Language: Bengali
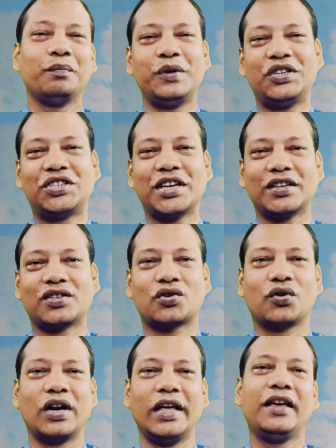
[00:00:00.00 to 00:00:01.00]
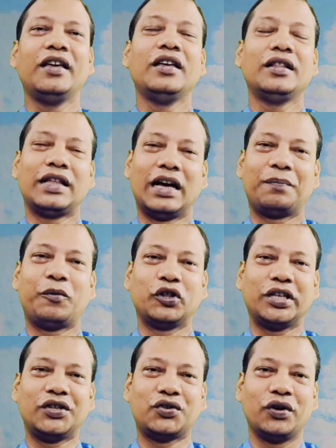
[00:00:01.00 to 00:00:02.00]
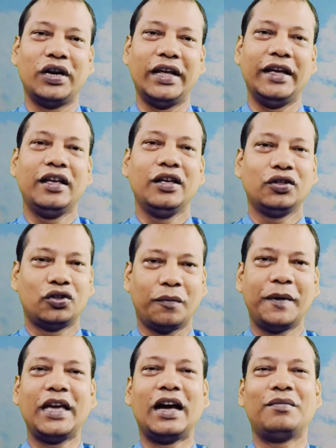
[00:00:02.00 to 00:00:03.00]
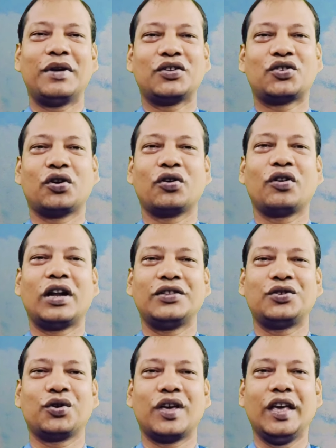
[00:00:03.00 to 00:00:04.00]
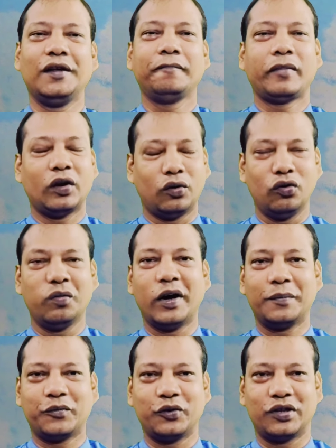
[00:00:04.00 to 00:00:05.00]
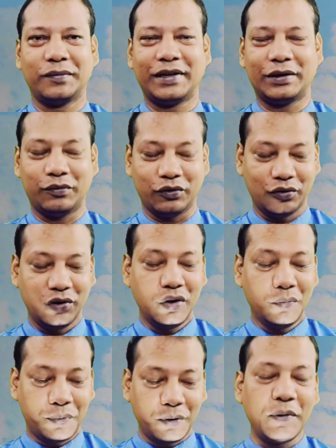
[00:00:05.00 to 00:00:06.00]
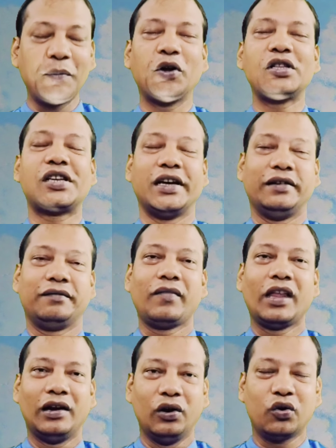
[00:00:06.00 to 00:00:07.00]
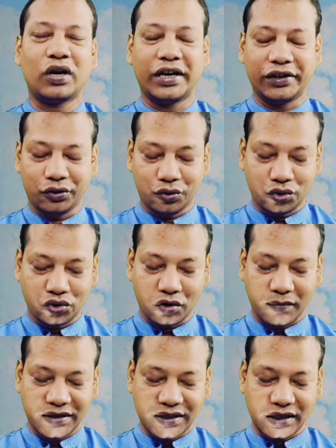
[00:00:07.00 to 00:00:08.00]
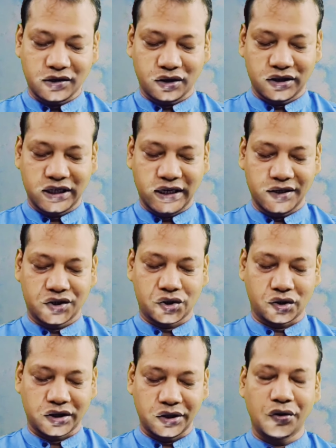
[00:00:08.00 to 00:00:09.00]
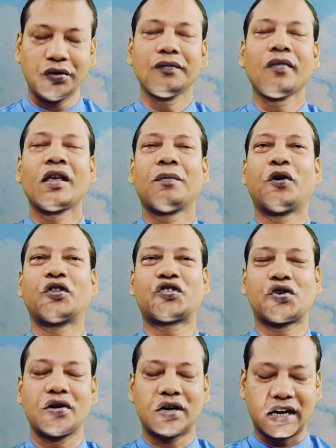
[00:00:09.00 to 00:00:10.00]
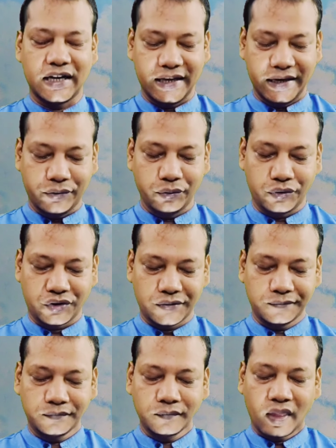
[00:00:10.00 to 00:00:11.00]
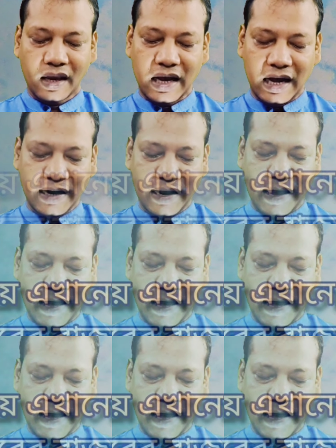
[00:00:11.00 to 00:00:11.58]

বিশ্বাস করলে তার পথে চললে তবেই আমরা স্বর্গরাজ্যকে অনুভব করতে পারব প্রভু বলছেন লোকলিখিত সুসমাচার অধ্যায় সতেরো পদ সংখ্যা একুশ আর